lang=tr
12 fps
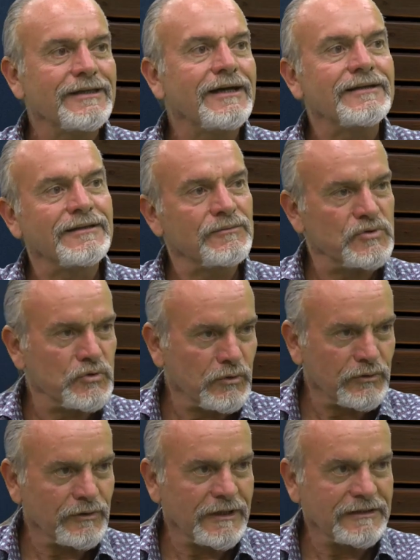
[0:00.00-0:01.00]
yardımcı
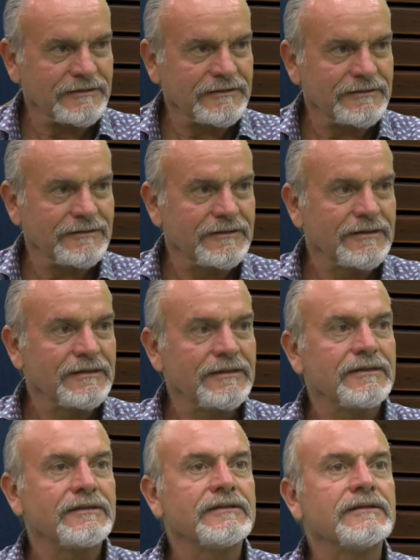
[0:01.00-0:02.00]
oluyorlar.
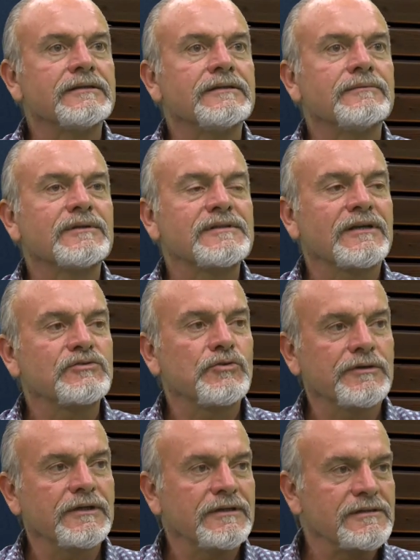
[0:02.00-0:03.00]
E, mesela
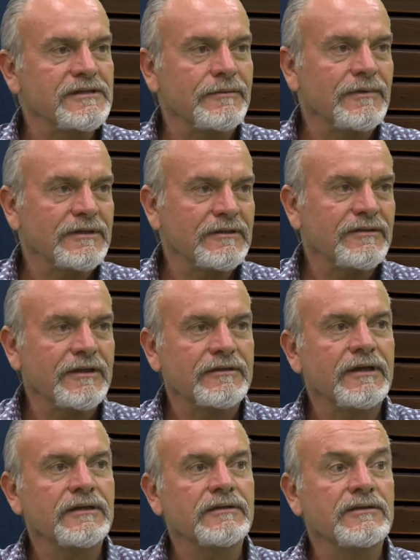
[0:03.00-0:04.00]
çok yakın zamanda
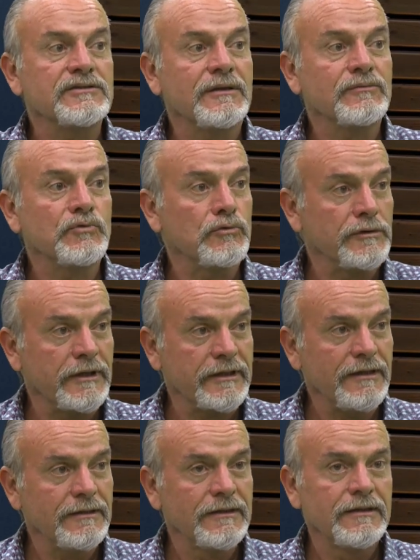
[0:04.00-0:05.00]
tekrar gideceğim
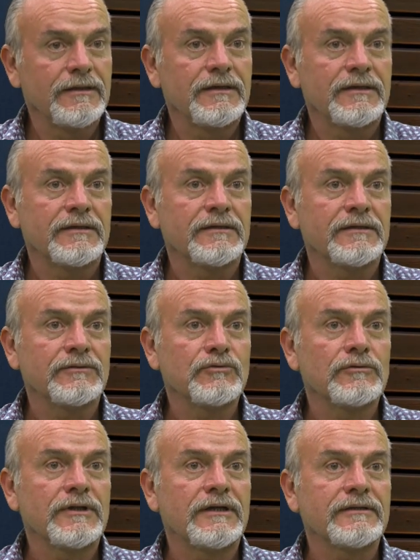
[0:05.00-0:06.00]
Gülnar'a. E,
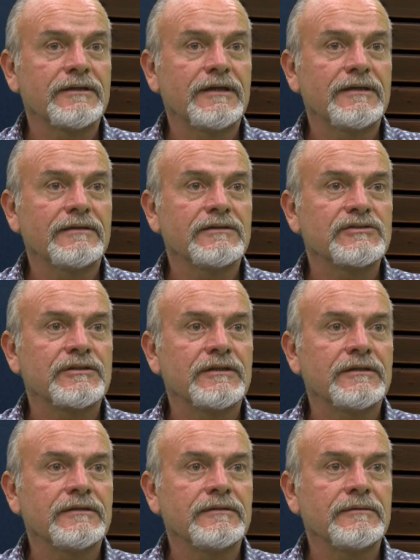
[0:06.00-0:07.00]
Gülnar'da işte
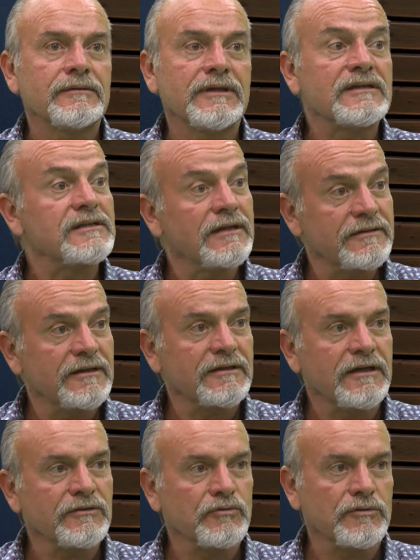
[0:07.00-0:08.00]
e, de
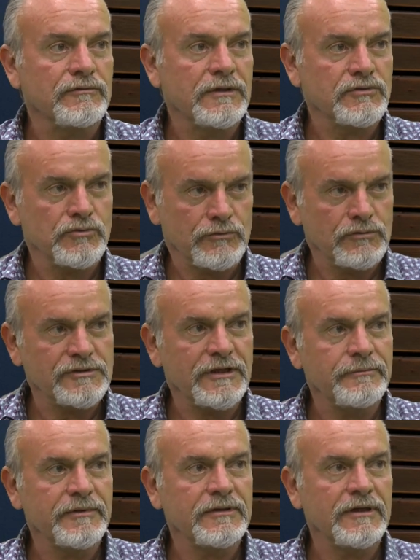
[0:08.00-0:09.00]
Kanyonu var. Çok
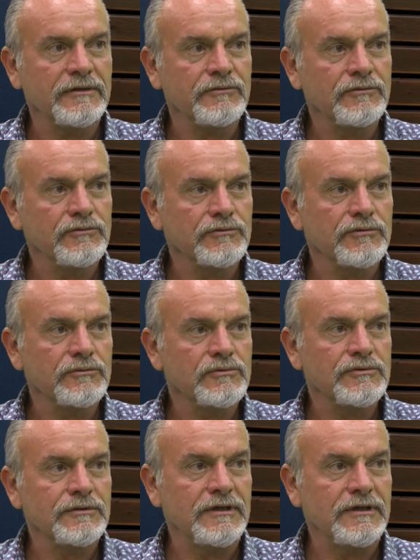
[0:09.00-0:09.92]
güzel bir kanyon. Yurdumuzun